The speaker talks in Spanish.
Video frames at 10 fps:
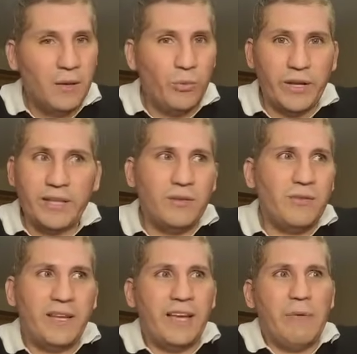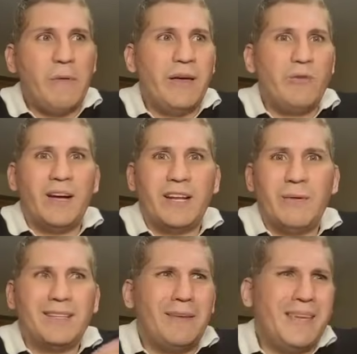Porque esto de que va a haber un
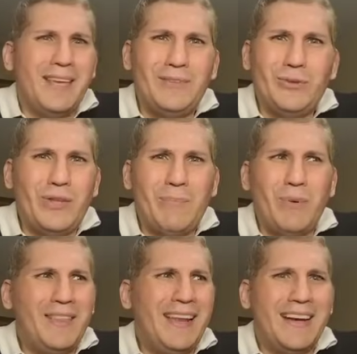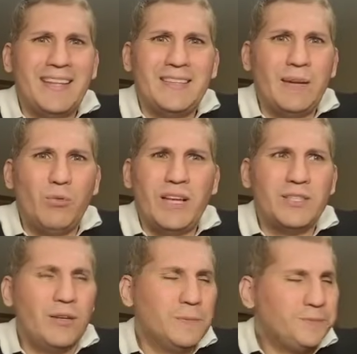arrebatamiento después de la gran
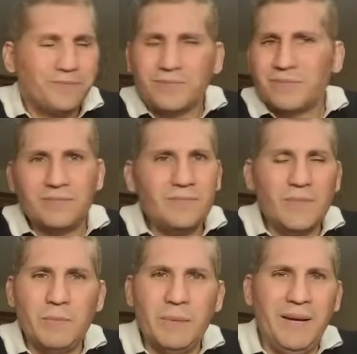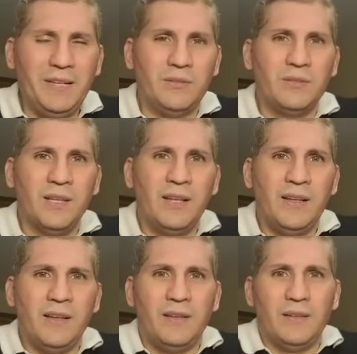tribulación, mi hermano,
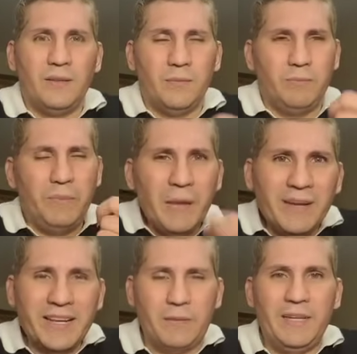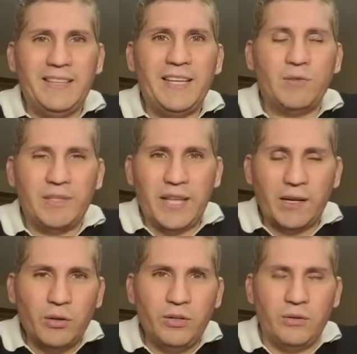bíblicamente esto está
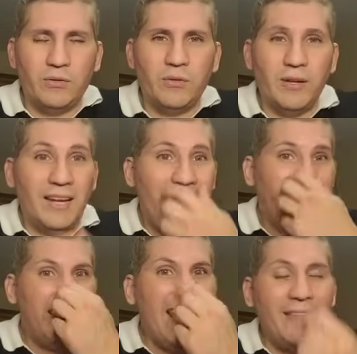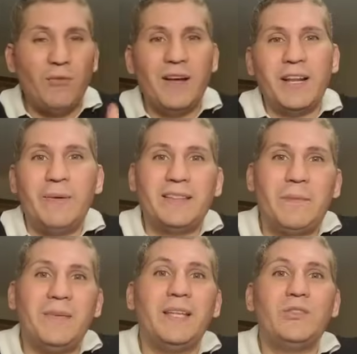erróneo. La idea de un
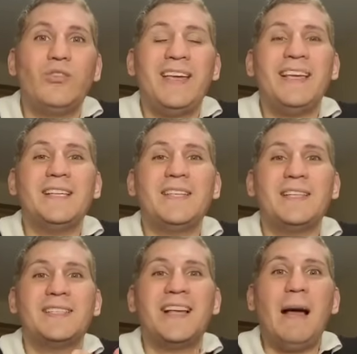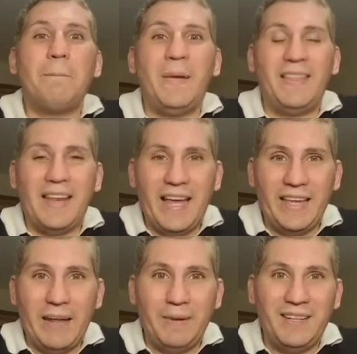arrebatamiento es que se escape de la
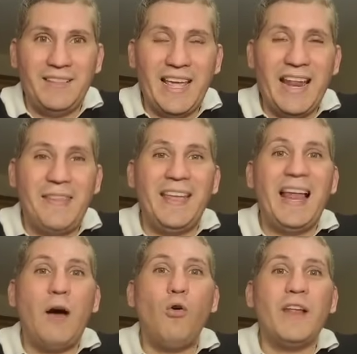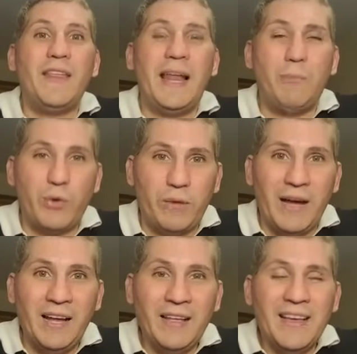ira venidera, de la hora de la
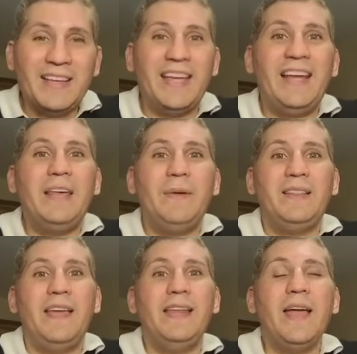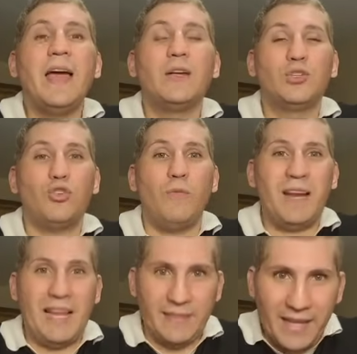prueba que ha de venir
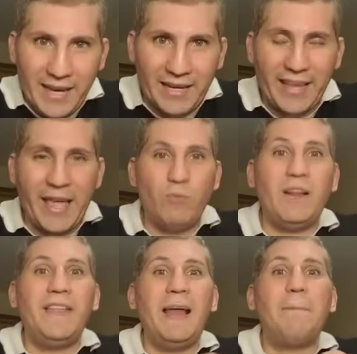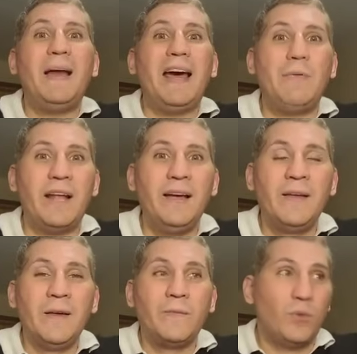sobre la tierra. Y es una de las palabras,
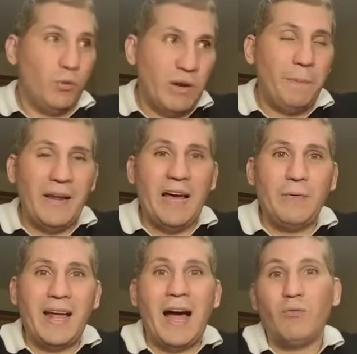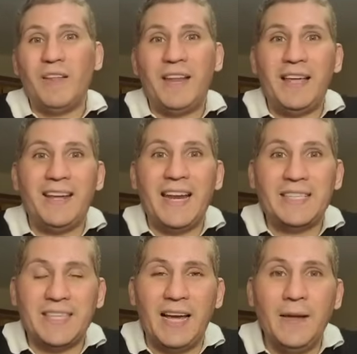o es una palabra a una de las
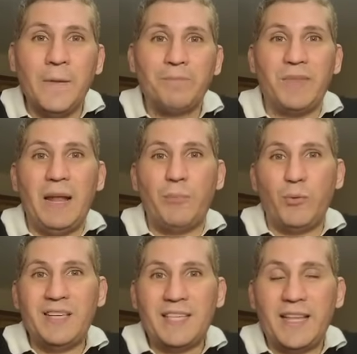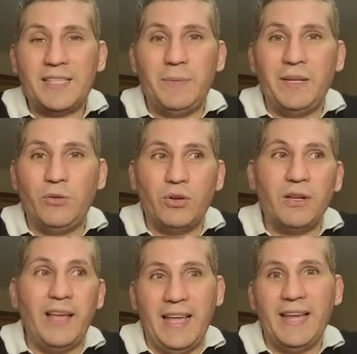iglesias de la provincia de Asia Menor
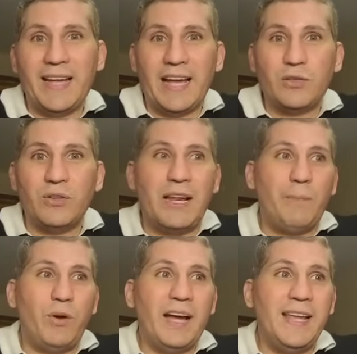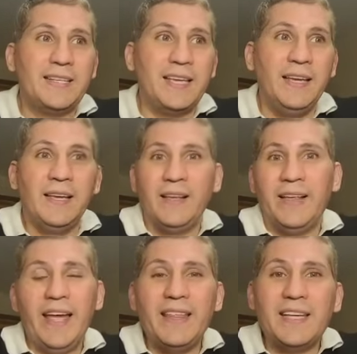en el caso del Apocalipsis,
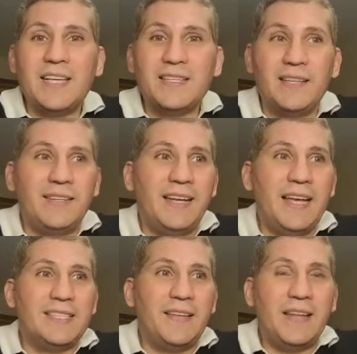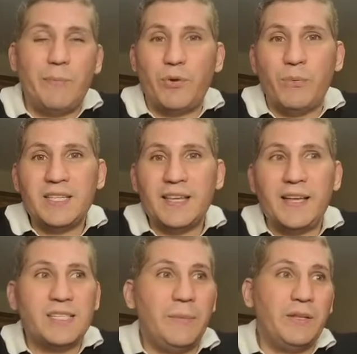que de esas siete iglesias de la provincia de
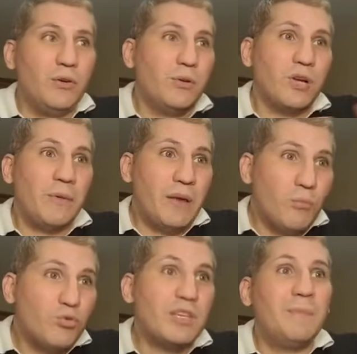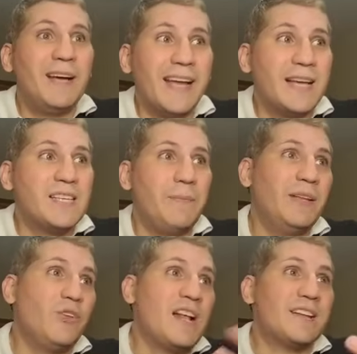Asia Menor, aunque había muchas más en Asia
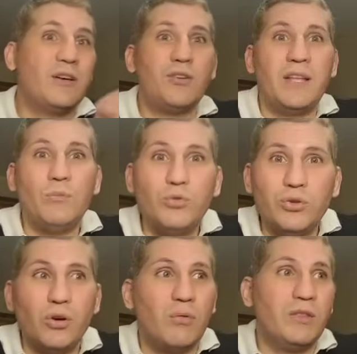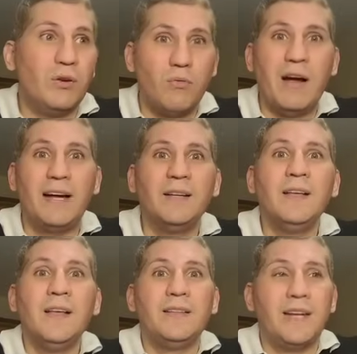Menor y alrededor del mundo, cuando Juan
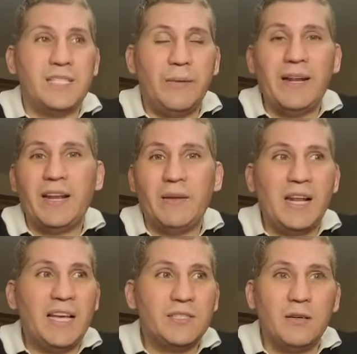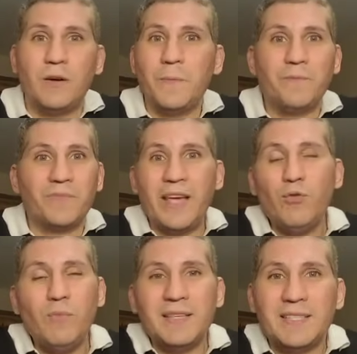recibe la revelación, es
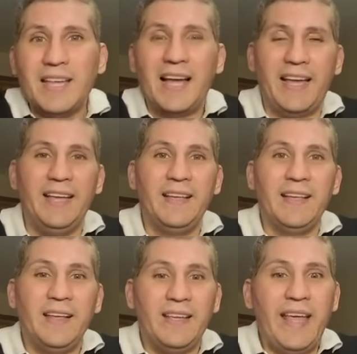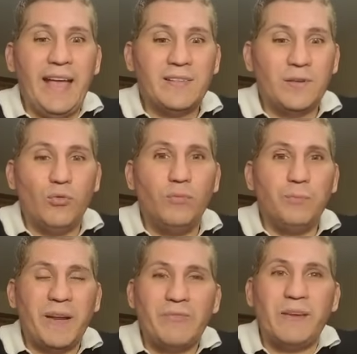un mensaje y es un
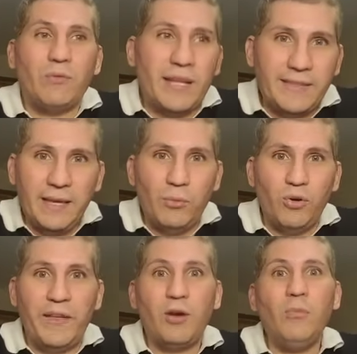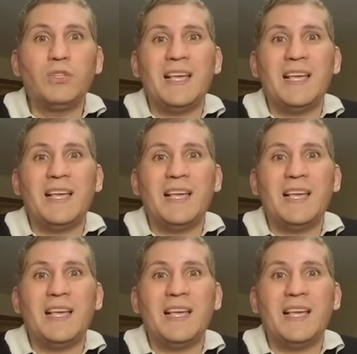prefigurativo de cómo